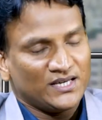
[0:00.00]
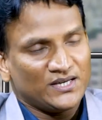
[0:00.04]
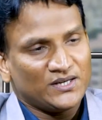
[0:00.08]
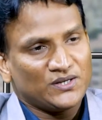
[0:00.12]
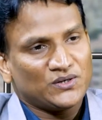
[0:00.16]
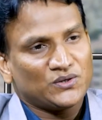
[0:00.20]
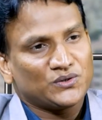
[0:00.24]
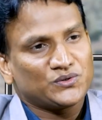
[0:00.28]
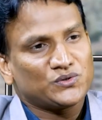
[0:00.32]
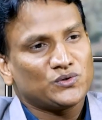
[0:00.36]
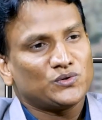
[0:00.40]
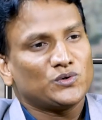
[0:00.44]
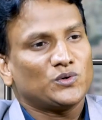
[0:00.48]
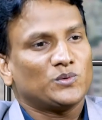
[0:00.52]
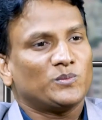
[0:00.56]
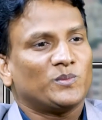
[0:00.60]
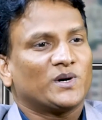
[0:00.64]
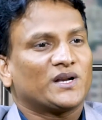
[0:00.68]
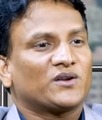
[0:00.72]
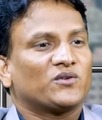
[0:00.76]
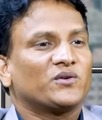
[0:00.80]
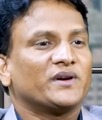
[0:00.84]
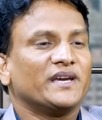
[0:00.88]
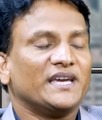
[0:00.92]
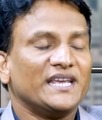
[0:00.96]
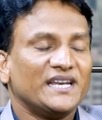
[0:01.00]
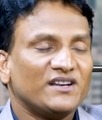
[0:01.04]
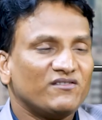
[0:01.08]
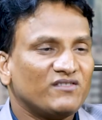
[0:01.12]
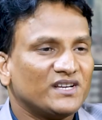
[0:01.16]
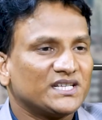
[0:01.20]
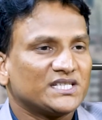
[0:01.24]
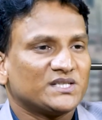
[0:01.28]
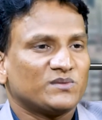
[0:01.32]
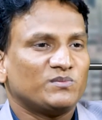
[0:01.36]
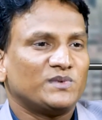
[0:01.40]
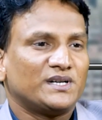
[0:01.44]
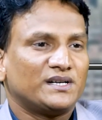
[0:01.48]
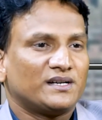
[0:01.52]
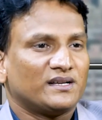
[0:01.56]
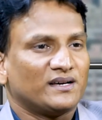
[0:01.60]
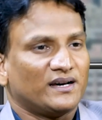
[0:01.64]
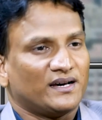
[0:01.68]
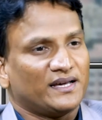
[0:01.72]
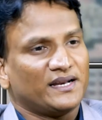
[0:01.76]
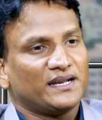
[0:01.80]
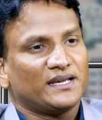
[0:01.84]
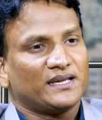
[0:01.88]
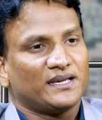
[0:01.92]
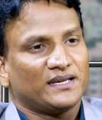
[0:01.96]
ఈరోజు మనం ఇన్వెస్ట్మెంట్
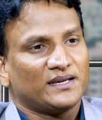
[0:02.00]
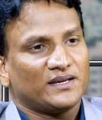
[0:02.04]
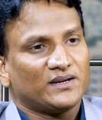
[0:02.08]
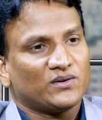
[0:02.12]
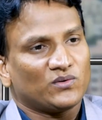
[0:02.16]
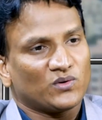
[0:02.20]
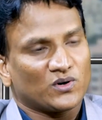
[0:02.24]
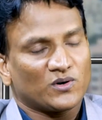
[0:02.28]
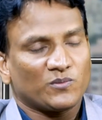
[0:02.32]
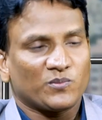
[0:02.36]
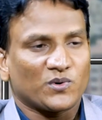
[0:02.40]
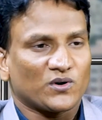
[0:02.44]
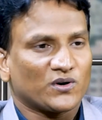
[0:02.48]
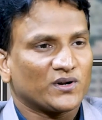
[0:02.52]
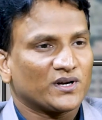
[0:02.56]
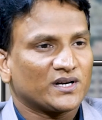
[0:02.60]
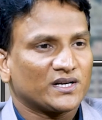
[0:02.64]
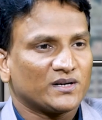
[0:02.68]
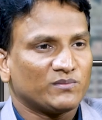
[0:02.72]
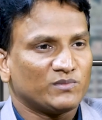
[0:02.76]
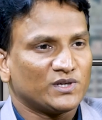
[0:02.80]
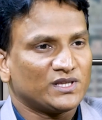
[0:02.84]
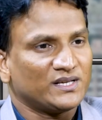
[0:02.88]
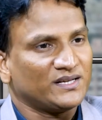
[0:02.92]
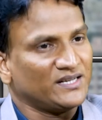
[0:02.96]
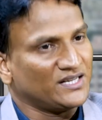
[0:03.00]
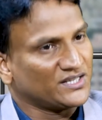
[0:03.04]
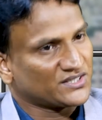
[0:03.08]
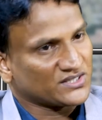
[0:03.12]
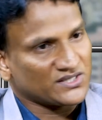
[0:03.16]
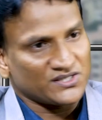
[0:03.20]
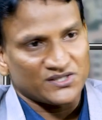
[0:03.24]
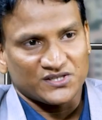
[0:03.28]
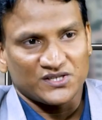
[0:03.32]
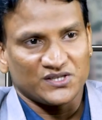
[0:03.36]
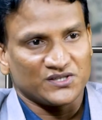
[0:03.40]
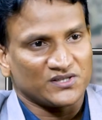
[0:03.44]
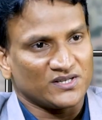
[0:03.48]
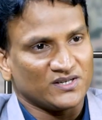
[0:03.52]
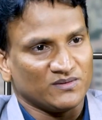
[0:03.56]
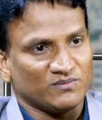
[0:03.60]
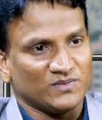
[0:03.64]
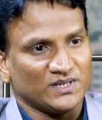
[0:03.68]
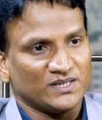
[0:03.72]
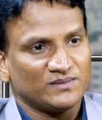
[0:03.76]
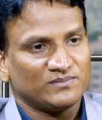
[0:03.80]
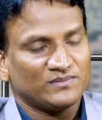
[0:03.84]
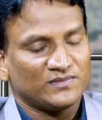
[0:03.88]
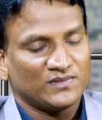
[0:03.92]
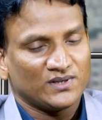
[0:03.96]
అనే ఒక ప్రోడక్ట్ మీద డిస్కస్ చేస్తున్నాం
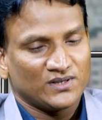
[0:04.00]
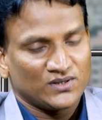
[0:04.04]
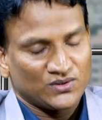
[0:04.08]
మేడం